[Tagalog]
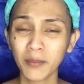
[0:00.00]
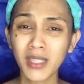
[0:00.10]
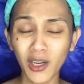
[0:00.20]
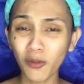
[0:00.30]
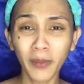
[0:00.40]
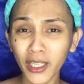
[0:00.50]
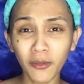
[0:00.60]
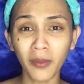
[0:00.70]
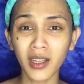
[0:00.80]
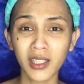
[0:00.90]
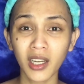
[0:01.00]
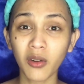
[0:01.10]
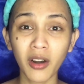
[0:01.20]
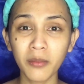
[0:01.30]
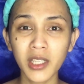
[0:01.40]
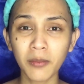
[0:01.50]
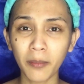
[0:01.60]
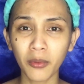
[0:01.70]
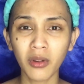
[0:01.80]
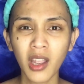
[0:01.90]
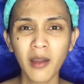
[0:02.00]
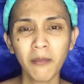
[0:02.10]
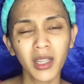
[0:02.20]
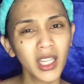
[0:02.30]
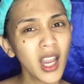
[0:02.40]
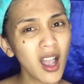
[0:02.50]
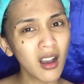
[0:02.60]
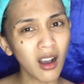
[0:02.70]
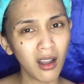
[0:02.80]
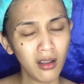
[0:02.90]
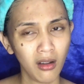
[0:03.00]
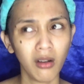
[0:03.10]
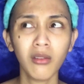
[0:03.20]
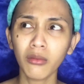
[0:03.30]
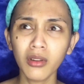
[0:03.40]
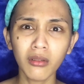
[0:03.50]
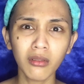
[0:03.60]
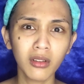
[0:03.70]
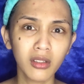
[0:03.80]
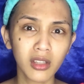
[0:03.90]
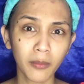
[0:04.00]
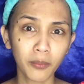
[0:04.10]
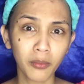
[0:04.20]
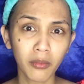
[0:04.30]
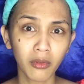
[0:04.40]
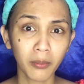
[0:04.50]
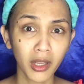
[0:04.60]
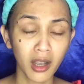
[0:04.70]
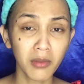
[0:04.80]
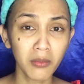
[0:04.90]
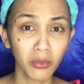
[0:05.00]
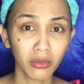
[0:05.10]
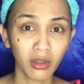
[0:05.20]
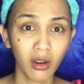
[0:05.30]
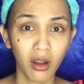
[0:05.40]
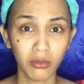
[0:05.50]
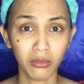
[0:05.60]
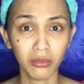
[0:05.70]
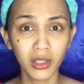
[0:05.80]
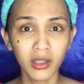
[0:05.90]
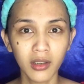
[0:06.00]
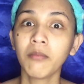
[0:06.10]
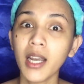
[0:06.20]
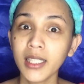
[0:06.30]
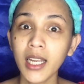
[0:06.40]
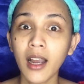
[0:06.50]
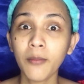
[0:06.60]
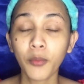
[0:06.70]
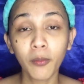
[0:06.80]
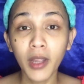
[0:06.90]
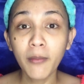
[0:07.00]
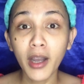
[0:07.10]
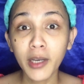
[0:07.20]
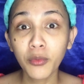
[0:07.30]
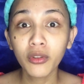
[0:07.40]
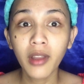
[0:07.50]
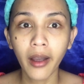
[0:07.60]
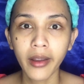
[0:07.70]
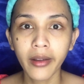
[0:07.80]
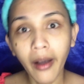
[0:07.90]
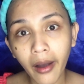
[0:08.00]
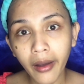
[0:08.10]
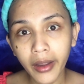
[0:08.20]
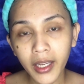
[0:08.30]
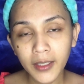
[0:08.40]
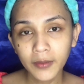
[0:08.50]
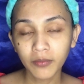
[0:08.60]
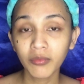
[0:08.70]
bisag kompleto pa ka sa requirements ba pero matinga ka halo ingon og disapprove mo kumayaman mo ko tan aon uy base nga ang problema nimo day kay